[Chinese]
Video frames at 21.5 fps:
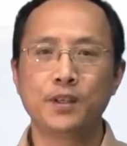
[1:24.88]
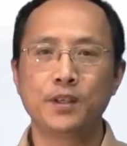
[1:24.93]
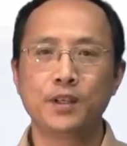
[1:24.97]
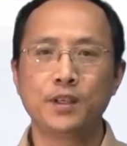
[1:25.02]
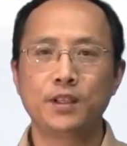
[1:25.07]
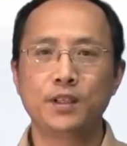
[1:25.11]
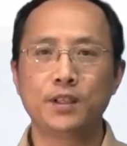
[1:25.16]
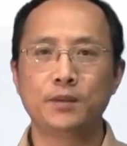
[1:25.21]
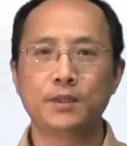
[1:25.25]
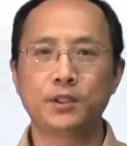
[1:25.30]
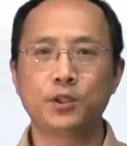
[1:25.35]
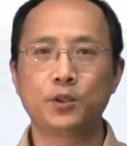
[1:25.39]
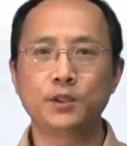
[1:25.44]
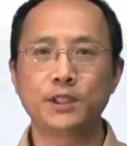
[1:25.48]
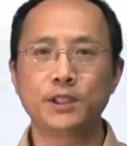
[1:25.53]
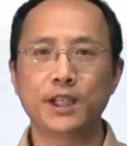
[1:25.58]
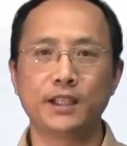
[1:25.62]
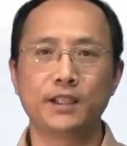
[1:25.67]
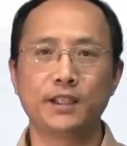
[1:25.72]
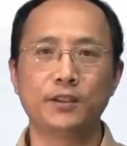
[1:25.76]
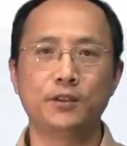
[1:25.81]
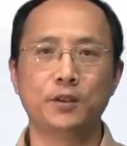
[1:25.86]
那么通常
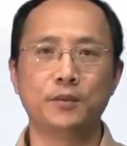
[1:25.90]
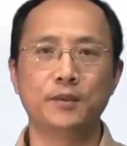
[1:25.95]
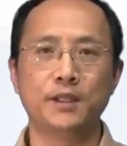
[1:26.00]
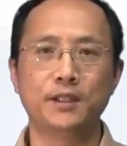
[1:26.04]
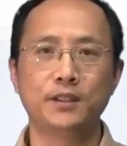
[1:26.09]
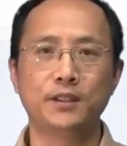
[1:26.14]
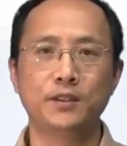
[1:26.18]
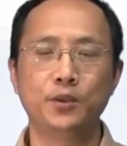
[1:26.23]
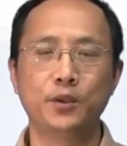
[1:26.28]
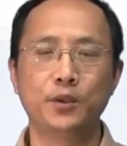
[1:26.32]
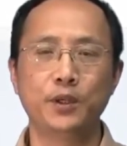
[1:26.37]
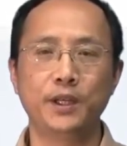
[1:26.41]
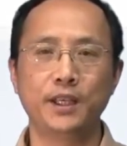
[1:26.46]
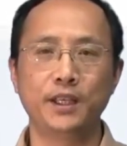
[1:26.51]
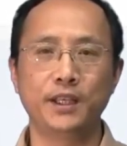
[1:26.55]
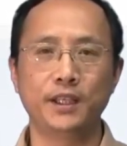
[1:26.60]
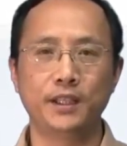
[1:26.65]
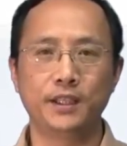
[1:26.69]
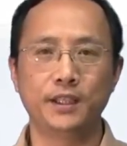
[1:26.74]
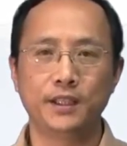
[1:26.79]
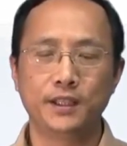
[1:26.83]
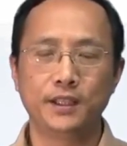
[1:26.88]
呢，我们
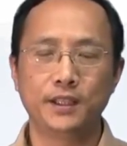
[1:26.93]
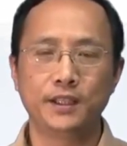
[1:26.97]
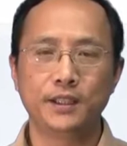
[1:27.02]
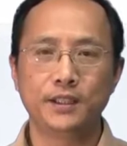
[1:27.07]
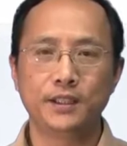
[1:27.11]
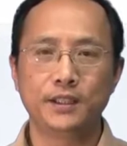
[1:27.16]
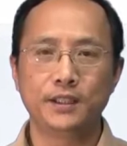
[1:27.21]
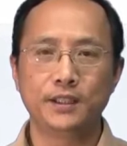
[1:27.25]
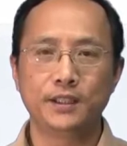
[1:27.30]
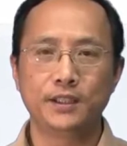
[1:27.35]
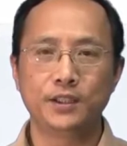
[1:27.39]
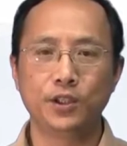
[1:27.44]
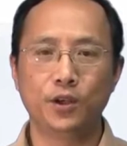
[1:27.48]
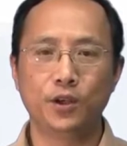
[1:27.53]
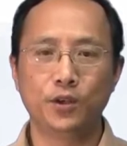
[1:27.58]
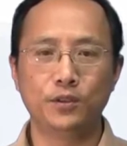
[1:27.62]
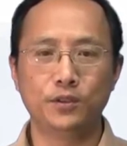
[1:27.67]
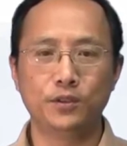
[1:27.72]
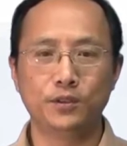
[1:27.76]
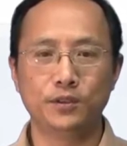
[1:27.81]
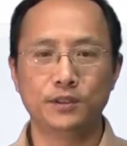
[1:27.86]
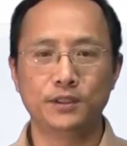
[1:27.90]
会
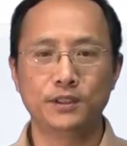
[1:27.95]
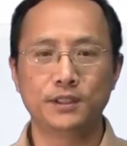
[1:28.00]
用。